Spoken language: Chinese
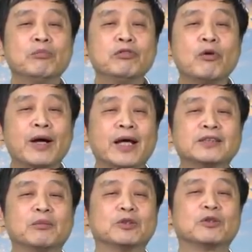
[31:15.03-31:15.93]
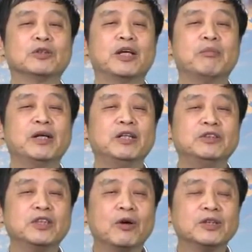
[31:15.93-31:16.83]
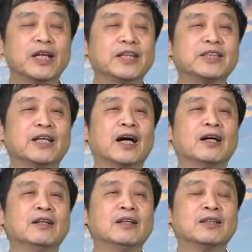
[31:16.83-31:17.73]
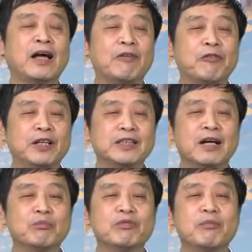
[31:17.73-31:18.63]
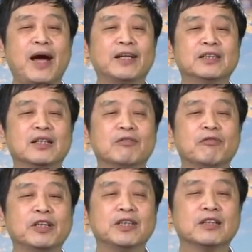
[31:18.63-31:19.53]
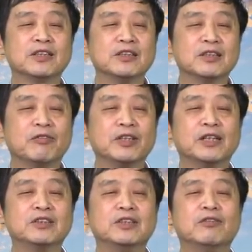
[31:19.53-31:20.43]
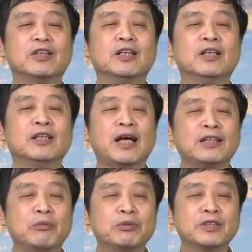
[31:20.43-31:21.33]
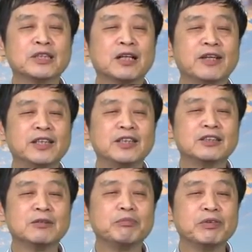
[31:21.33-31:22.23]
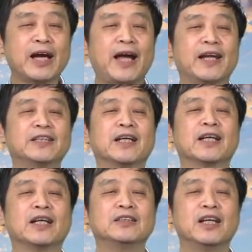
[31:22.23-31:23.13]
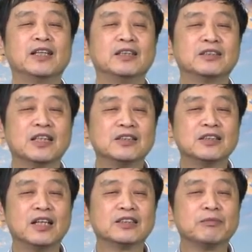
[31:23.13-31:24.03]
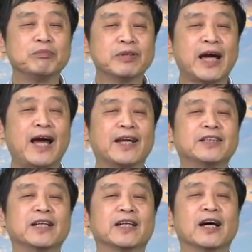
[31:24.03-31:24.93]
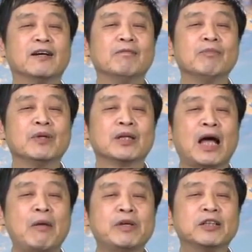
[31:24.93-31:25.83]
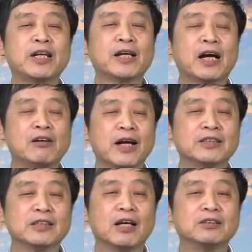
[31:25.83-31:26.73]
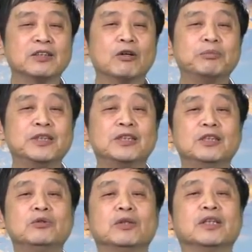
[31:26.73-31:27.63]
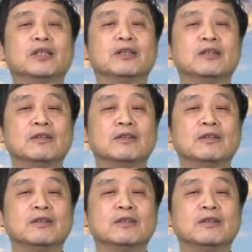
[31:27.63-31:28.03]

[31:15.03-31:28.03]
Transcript: 不管他怎么说，也没有一个人来见他。他非常不满意，跟非常甚至非常气愤。他就不知道内心是不敢来见他，也甚至也是不敢来见他。他们要见高岗是要经过批准的。